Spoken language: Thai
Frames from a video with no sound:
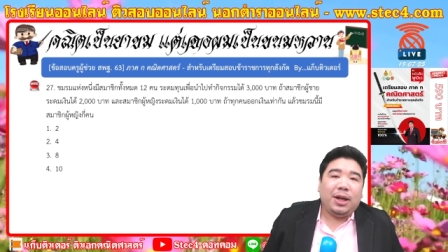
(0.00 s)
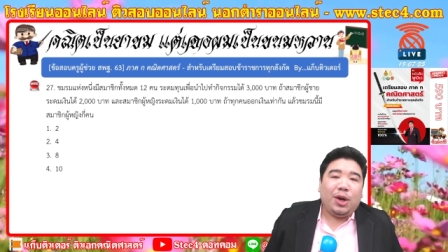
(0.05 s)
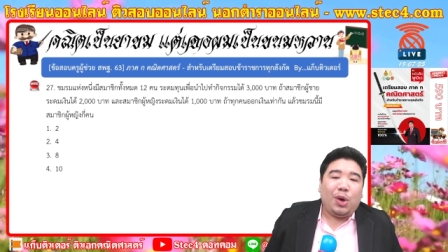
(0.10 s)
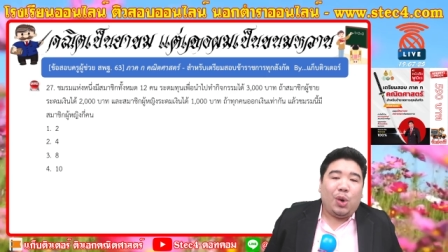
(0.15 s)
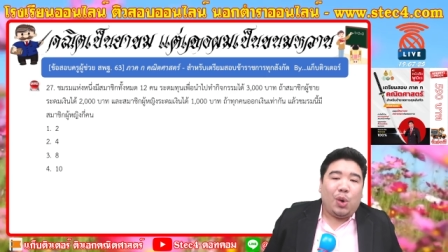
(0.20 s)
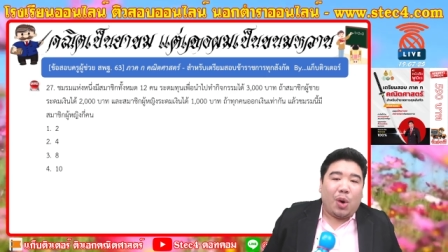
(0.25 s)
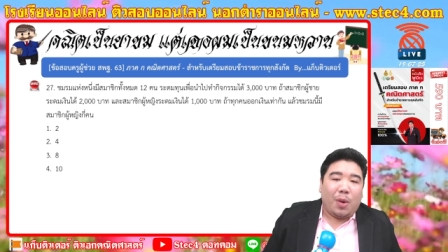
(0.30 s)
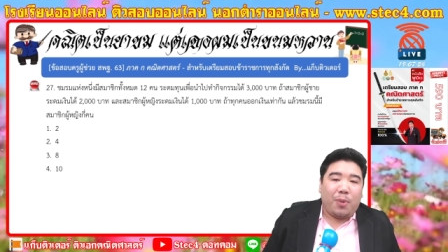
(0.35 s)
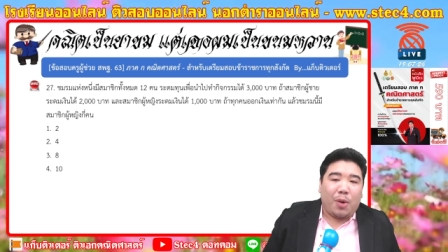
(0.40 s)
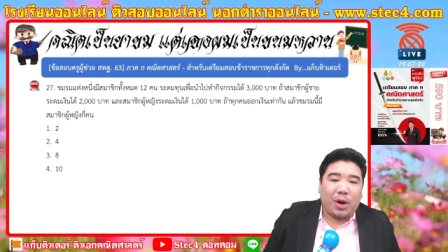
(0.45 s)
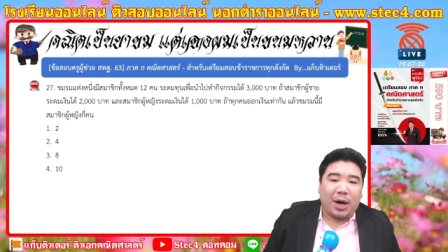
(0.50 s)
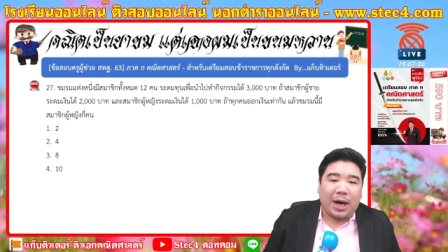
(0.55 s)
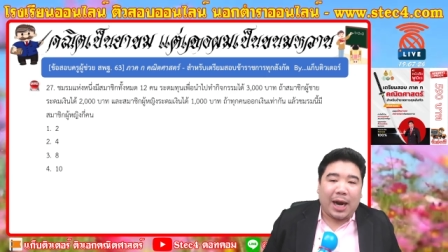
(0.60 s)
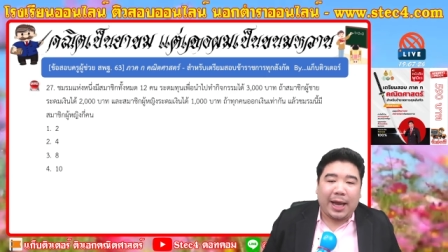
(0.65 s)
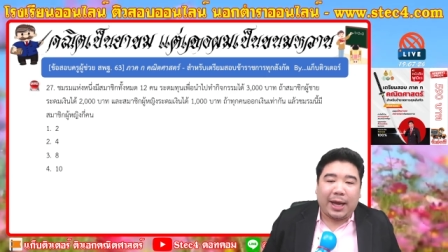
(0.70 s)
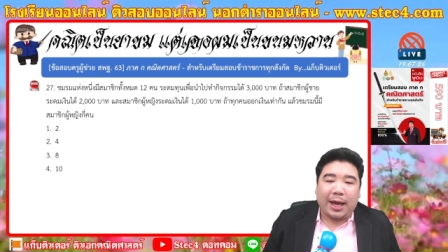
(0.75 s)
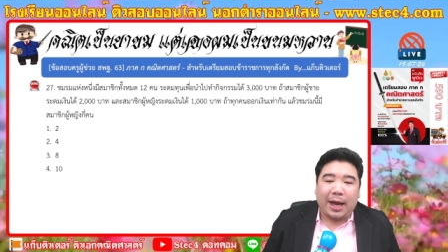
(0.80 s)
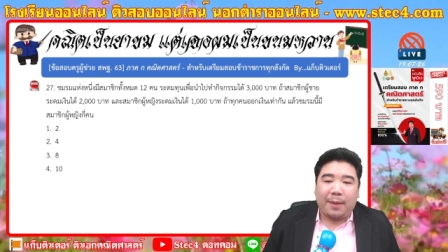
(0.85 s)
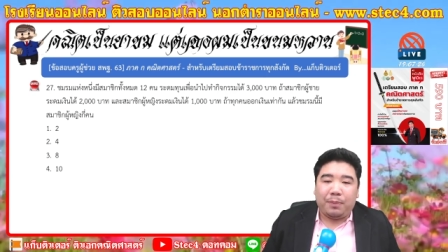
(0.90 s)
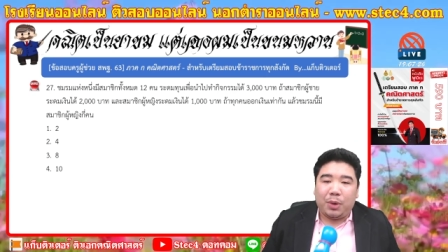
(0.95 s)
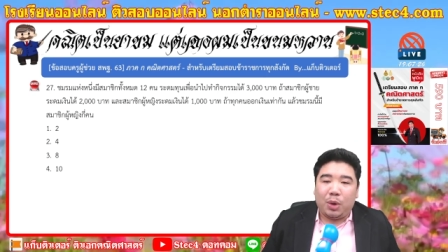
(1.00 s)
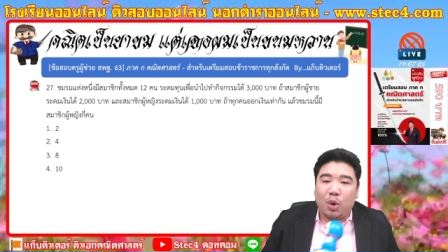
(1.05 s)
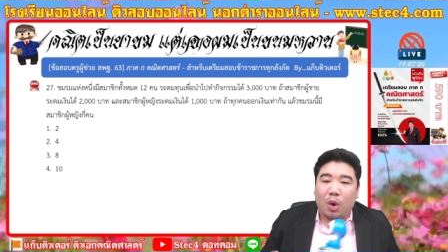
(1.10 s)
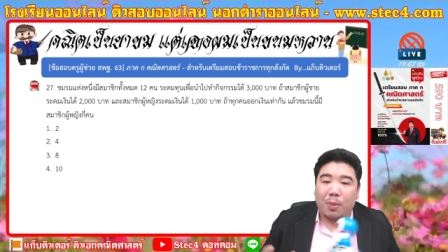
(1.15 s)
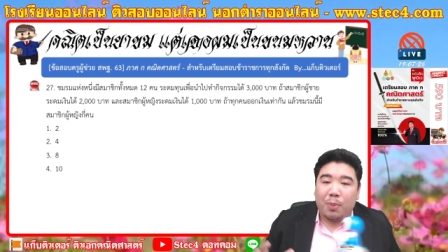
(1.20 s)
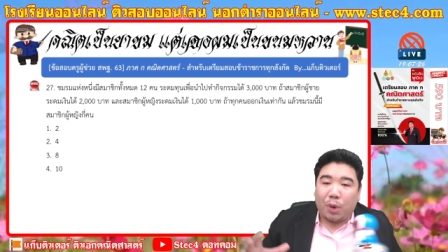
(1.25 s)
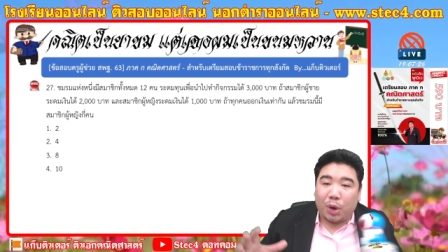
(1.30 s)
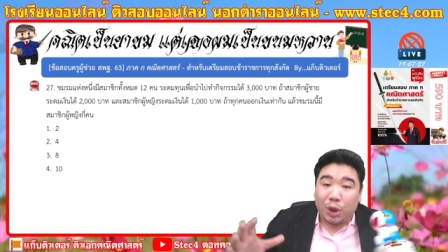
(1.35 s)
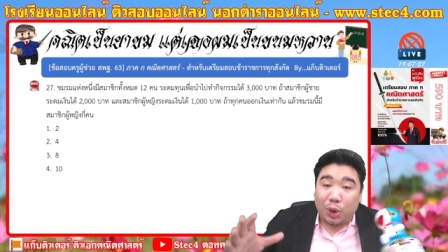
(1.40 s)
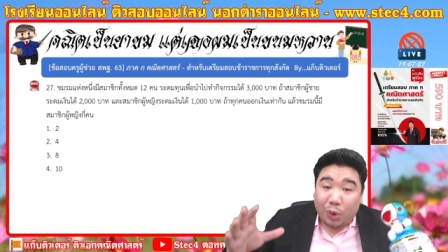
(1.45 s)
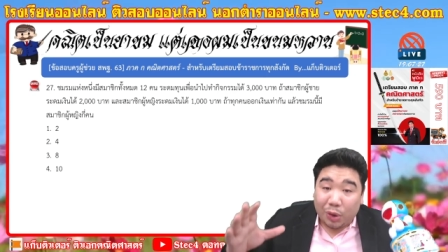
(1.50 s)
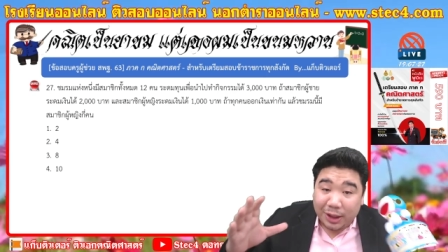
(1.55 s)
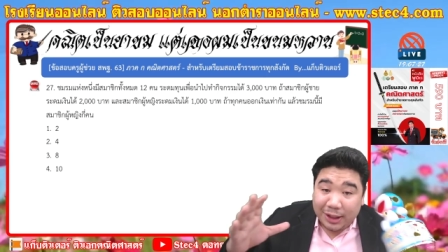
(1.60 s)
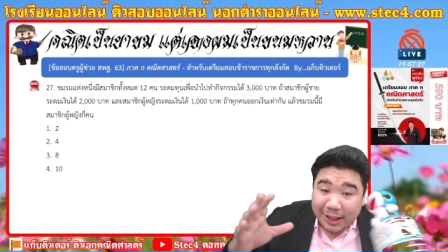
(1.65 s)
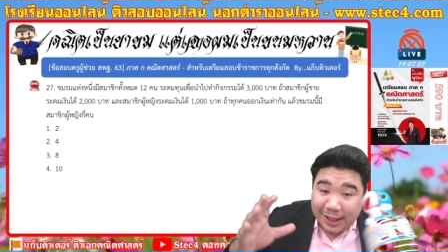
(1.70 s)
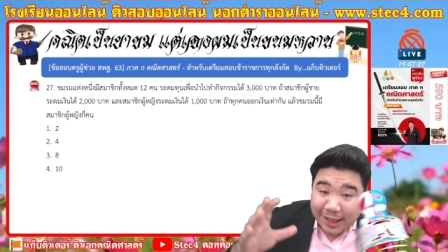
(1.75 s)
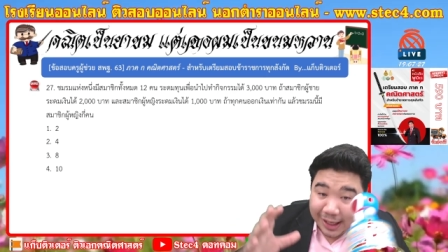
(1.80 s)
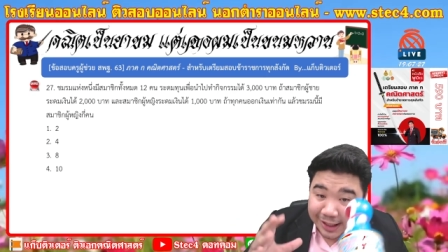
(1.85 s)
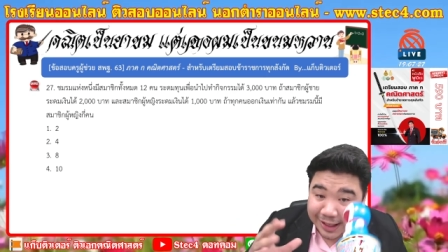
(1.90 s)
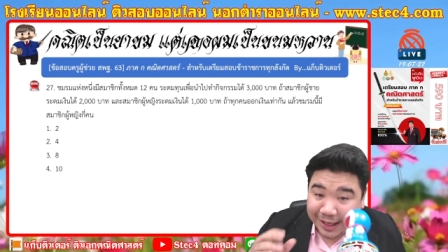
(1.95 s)
รวมพลอะไรครับ รวมพลคน
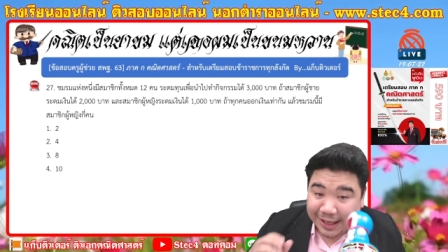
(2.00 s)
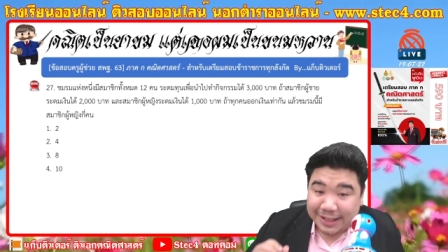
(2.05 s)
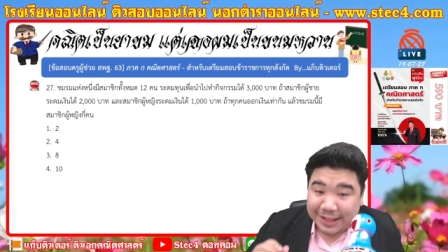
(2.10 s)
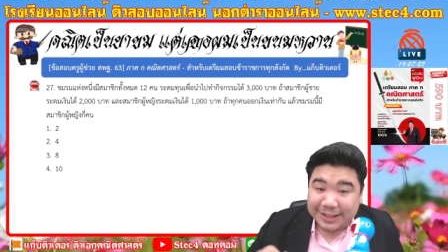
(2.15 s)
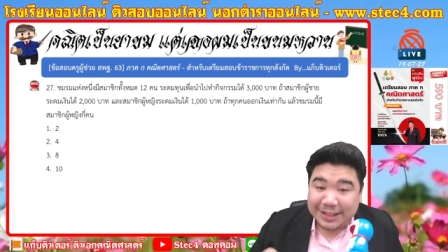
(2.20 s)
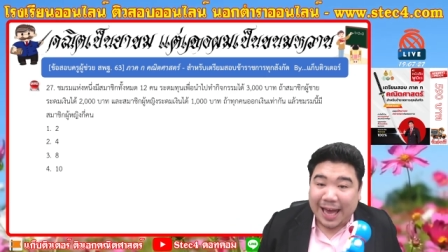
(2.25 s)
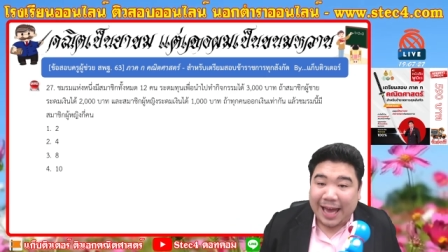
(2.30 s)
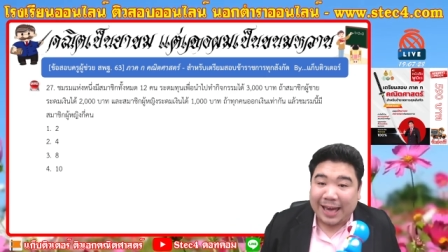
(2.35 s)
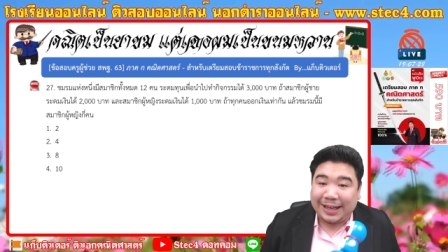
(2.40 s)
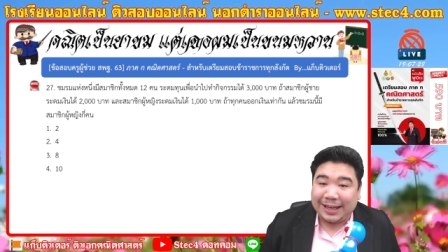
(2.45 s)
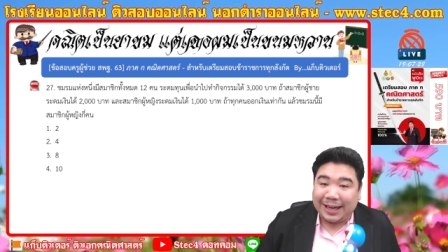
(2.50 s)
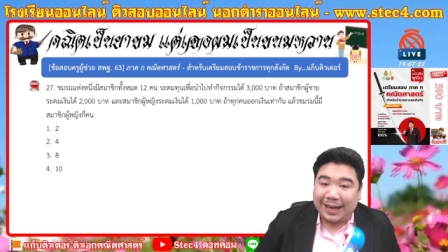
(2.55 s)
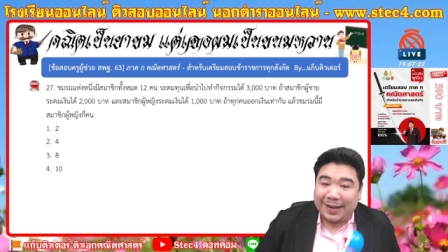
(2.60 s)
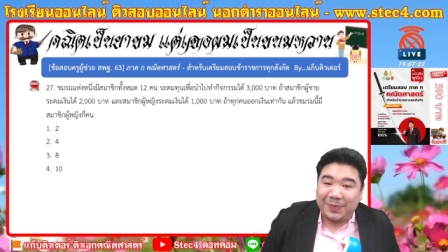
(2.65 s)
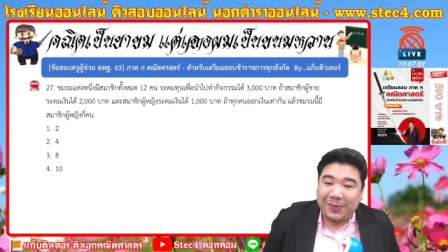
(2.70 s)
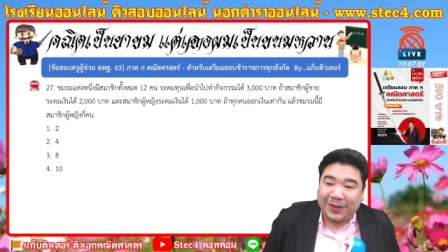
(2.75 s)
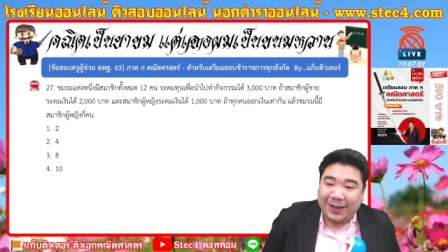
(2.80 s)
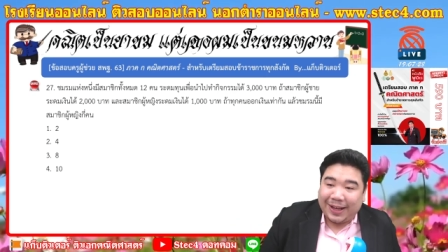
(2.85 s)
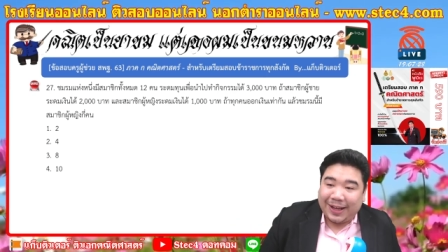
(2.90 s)
เกียรติคณิตศาสตร์นะครับ